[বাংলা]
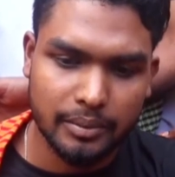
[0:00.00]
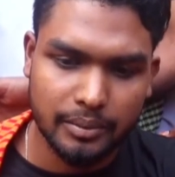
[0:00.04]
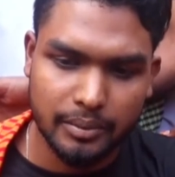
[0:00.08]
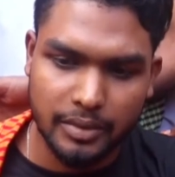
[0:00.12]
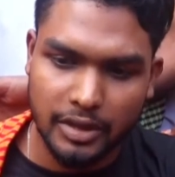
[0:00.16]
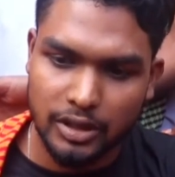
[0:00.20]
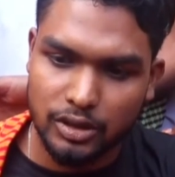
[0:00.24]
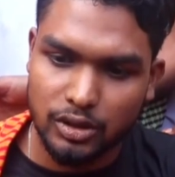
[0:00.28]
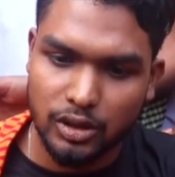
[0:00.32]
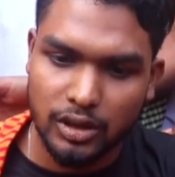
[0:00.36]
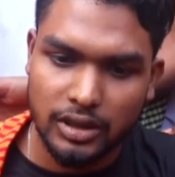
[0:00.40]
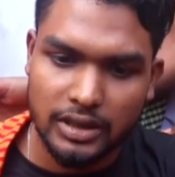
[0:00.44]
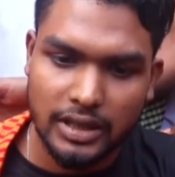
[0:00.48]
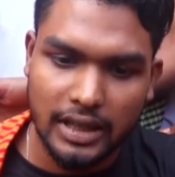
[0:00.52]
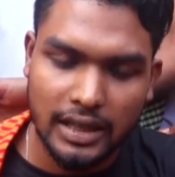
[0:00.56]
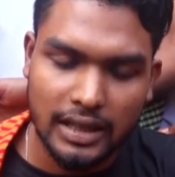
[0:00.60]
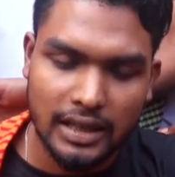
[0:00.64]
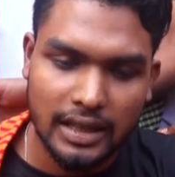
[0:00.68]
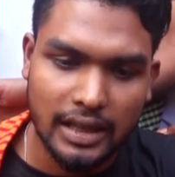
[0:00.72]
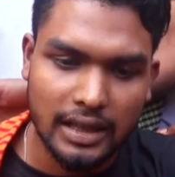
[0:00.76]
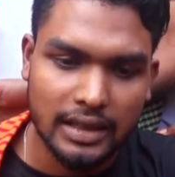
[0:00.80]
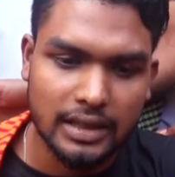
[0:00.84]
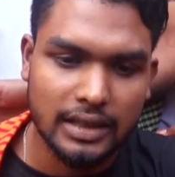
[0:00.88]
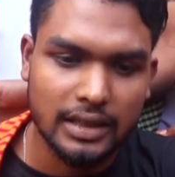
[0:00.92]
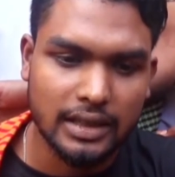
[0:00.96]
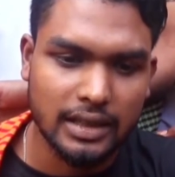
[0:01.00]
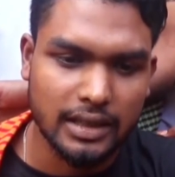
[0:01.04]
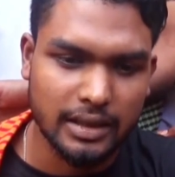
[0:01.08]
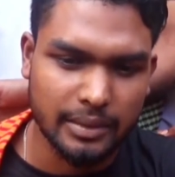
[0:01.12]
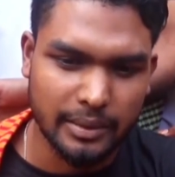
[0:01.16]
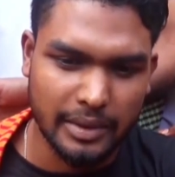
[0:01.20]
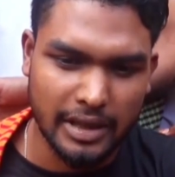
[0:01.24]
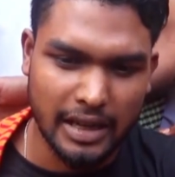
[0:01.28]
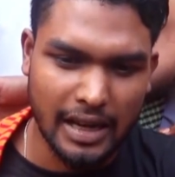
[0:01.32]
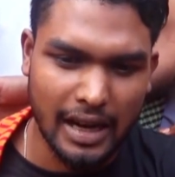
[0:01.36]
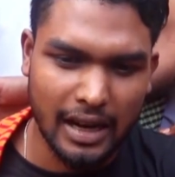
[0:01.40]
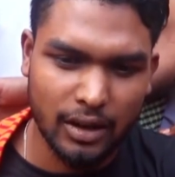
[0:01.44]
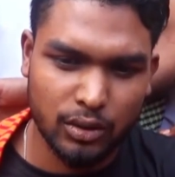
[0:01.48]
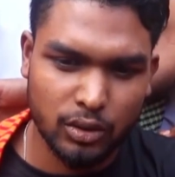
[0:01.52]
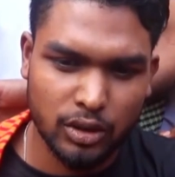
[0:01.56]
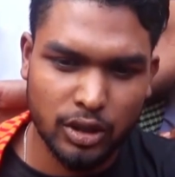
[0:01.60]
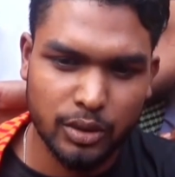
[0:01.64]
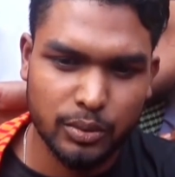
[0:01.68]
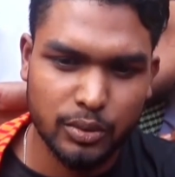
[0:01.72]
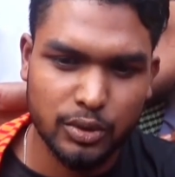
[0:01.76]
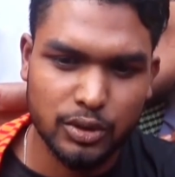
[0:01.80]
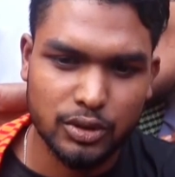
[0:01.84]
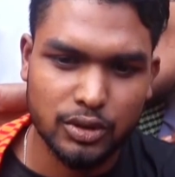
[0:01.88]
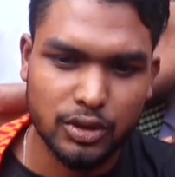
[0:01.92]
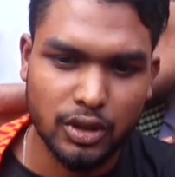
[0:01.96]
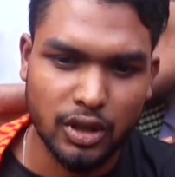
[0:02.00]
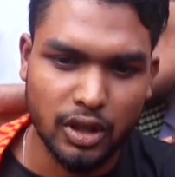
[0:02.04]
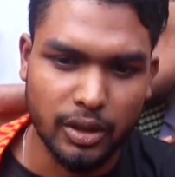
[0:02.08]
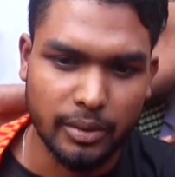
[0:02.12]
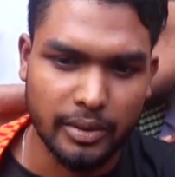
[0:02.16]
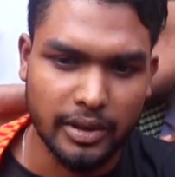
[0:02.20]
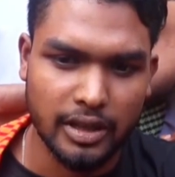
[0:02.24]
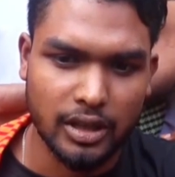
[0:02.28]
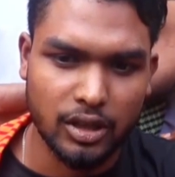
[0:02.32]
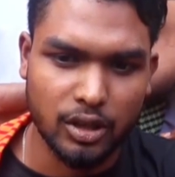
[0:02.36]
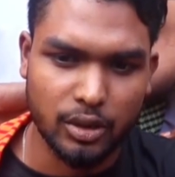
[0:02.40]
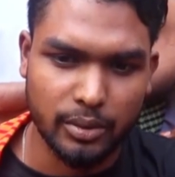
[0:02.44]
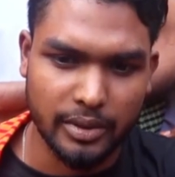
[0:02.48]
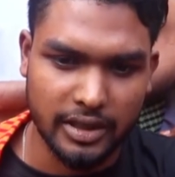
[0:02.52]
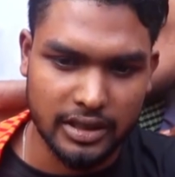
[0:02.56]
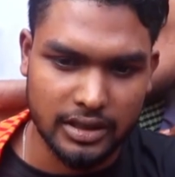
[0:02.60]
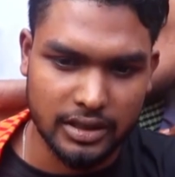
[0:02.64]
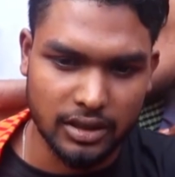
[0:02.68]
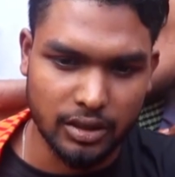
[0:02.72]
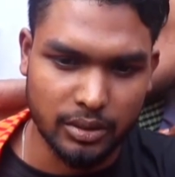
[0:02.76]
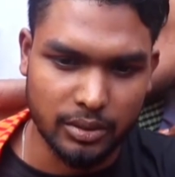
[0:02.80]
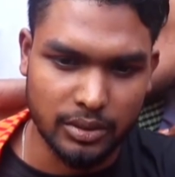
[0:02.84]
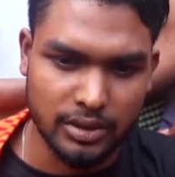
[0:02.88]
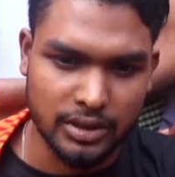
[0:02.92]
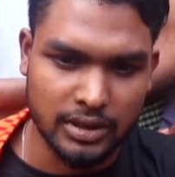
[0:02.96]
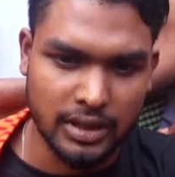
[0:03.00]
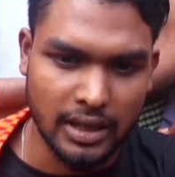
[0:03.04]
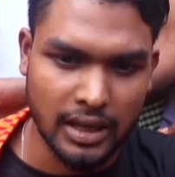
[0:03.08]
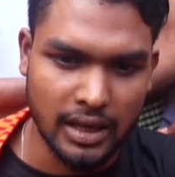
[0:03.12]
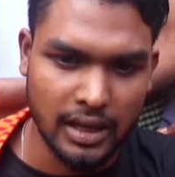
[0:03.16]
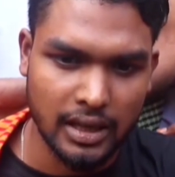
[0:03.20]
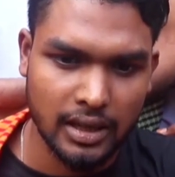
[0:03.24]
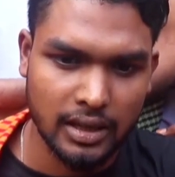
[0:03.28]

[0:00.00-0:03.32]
ভিতরে থাকলে আর কি মানে আগুনে পুড়তে হবে এরকম একটা অবস্থা